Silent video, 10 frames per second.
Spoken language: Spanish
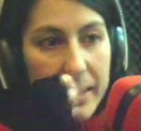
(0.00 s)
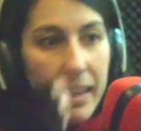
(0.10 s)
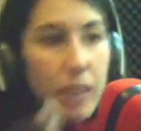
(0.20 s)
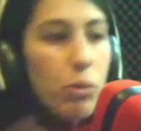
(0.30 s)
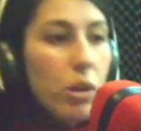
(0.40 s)
sin
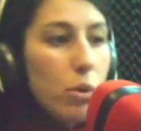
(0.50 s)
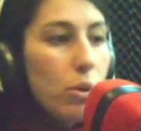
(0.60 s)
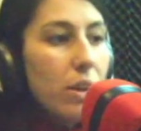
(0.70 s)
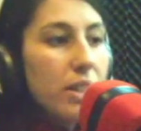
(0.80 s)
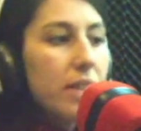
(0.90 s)
ánimo de
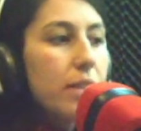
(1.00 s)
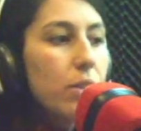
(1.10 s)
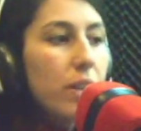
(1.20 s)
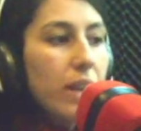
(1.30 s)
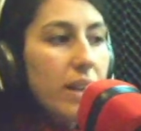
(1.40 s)
lucro en el
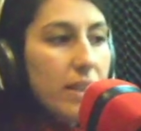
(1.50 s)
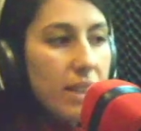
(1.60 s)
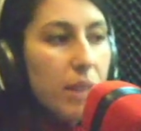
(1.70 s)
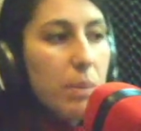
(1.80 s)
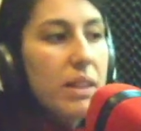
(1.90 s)
sentido de que
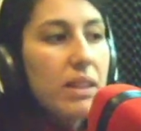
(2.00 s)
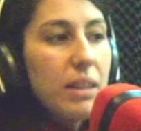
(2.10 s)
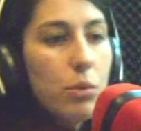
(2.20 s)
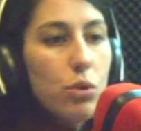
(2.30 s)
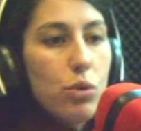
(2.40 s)
sí que
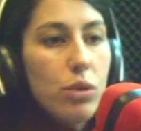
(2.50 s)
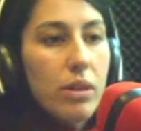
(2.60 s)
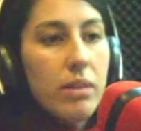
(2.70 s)
pretendemos